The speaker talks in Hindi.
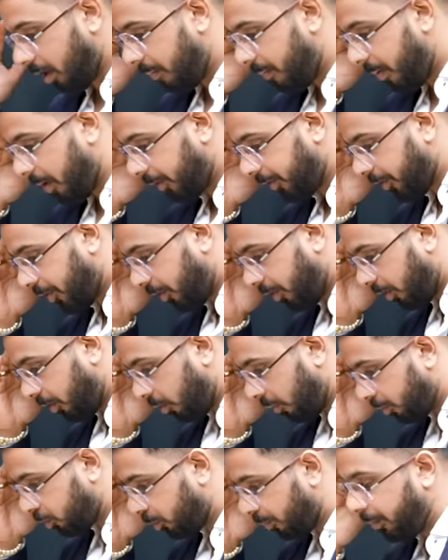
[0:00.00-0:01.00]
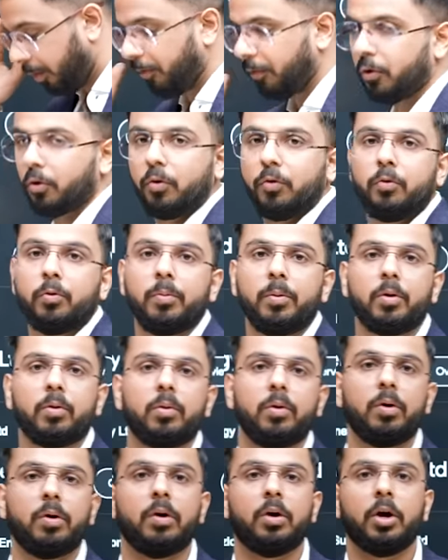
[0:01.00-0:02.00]
हैं यार मैं क्या कर रहा हूं मैं तो बेवकूफ़ हूं
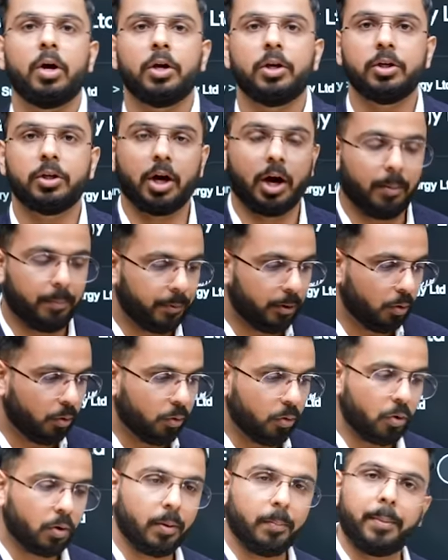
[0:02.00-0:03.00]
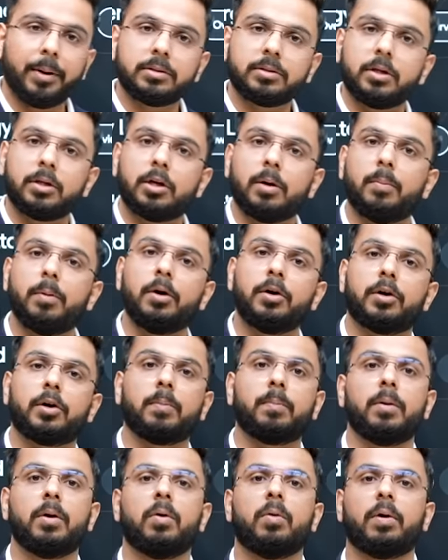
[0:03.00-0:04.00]
बिल्कुल यहां पे लोगों का पैसा डबल
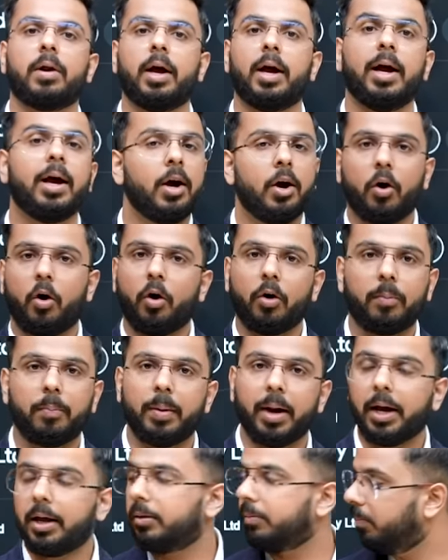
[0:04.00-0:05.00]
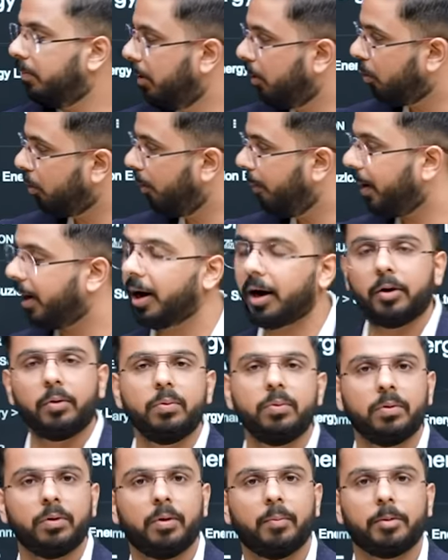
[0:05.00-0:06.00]
ट्रिपल हो रहा है और मैं बिल्कुल बेकार
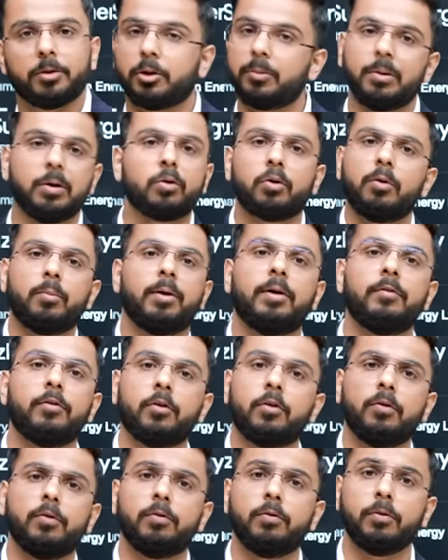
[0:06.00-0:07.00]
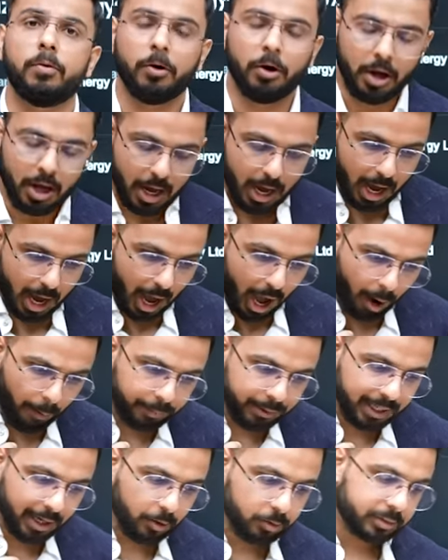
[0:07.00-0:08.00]
हूं मैं तो बिल्कुल बेवकूफ़ हूं
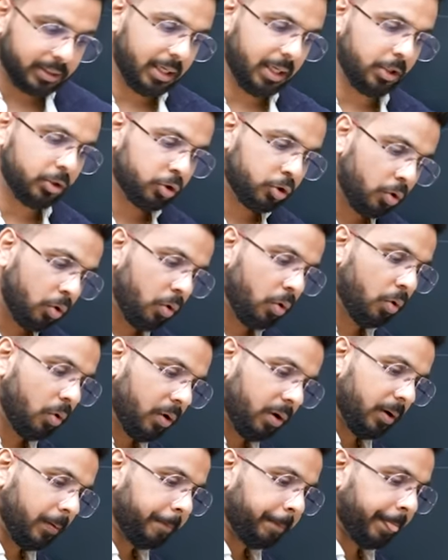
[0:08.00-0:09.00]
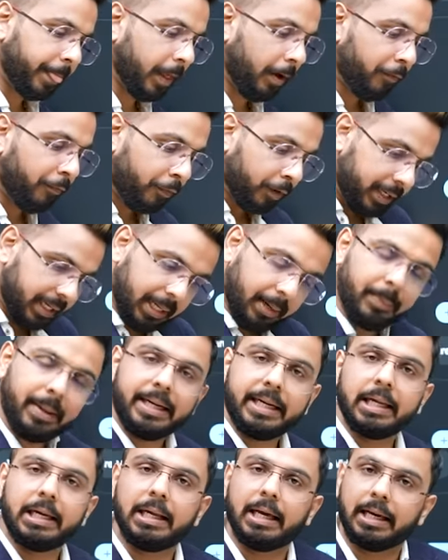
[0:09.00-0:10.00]
अब क्या होता है ना जो लोग
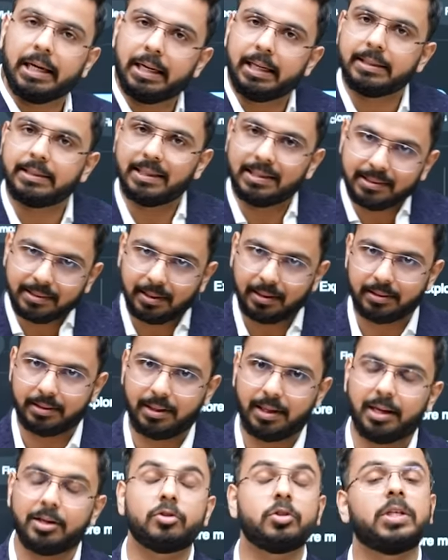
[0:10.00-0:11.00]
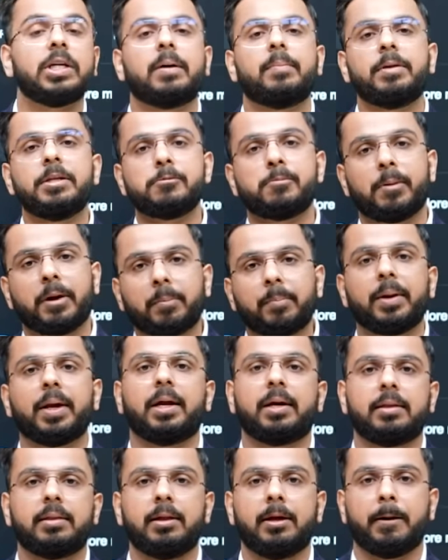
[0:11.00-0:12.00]
फंडामेंटल एनालिसिस करते हैं अच्छी कंपनी पिक भी
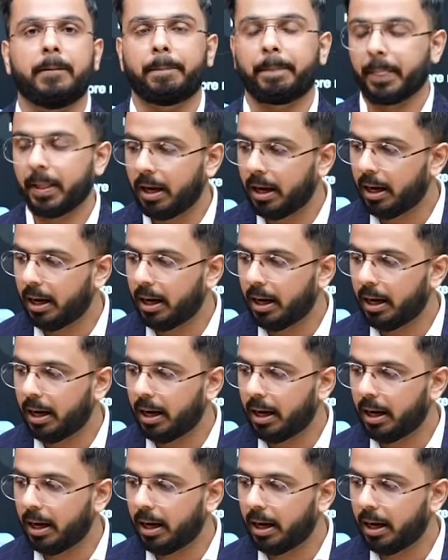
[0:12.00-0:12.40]
करते हैं